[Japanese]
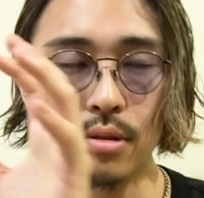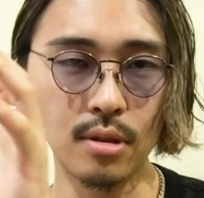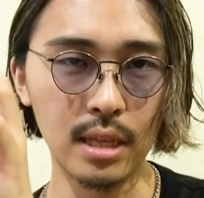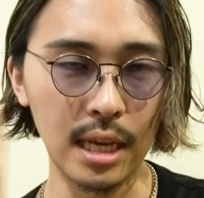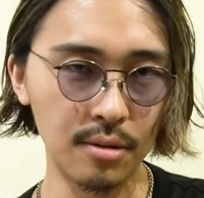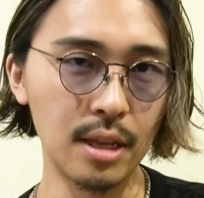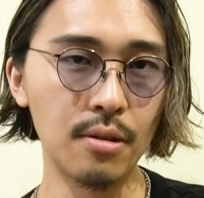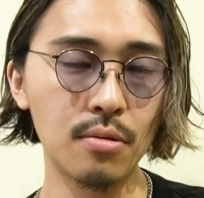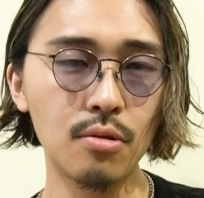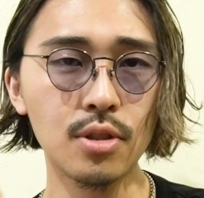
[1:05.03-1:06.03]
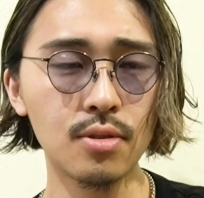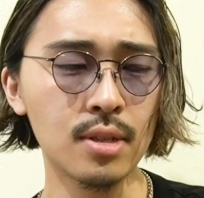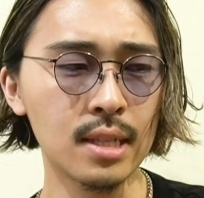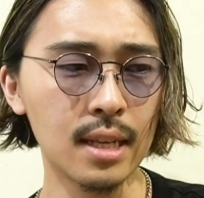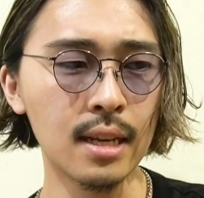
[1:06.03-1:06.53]
大学だよこういう職種
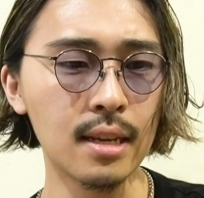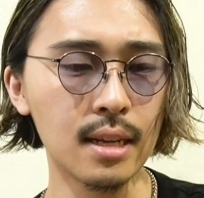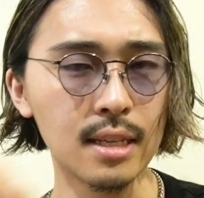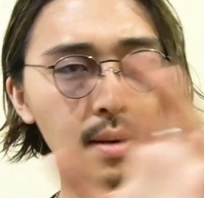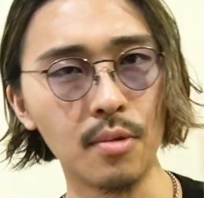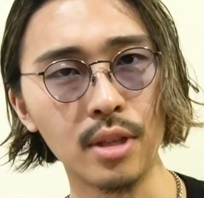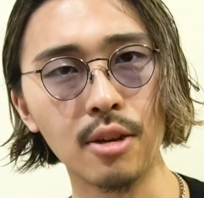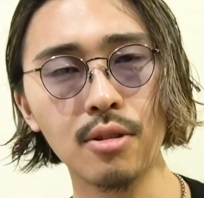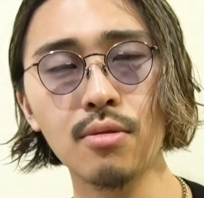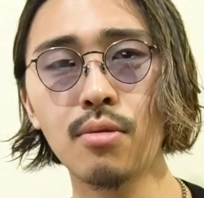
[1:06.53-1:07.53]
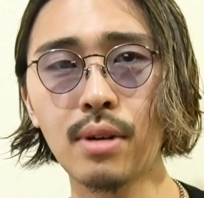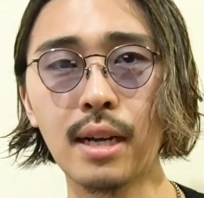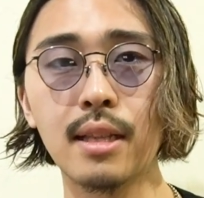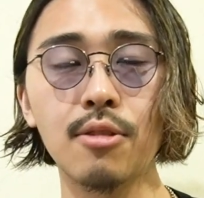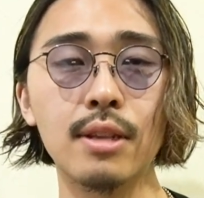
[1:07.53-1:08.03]
につきたいんやったら専門だよというのを
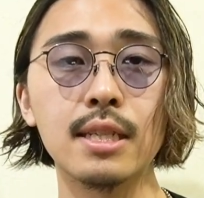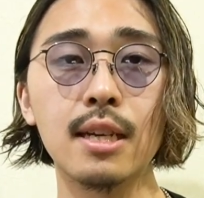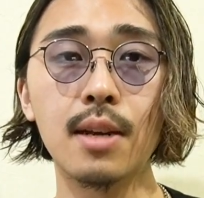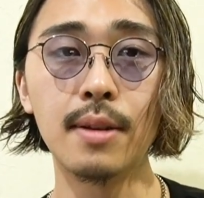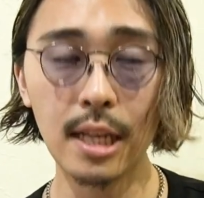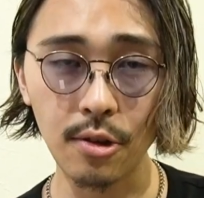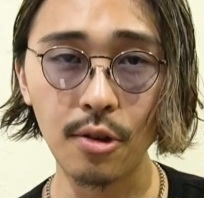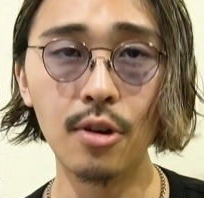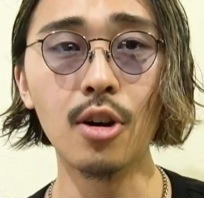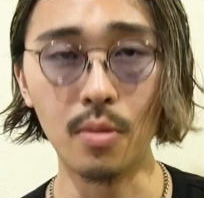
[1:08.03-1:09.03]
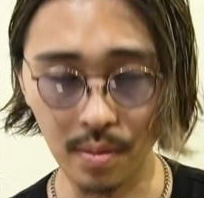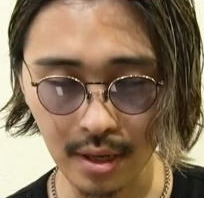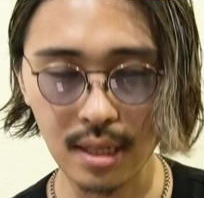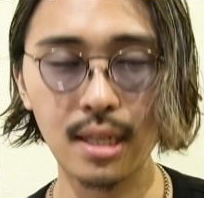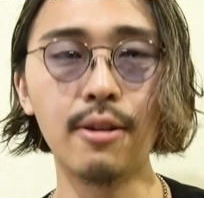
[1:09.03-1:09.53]
簡単にお話しできればなと思い
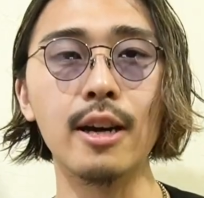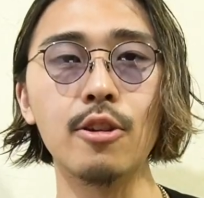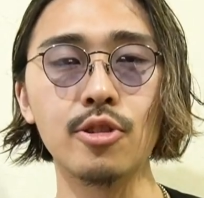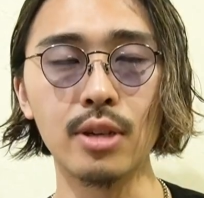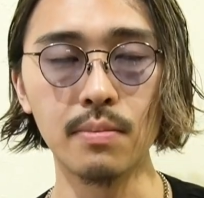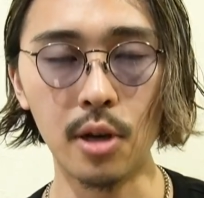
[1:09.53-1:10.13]
ますではよろしくお願いし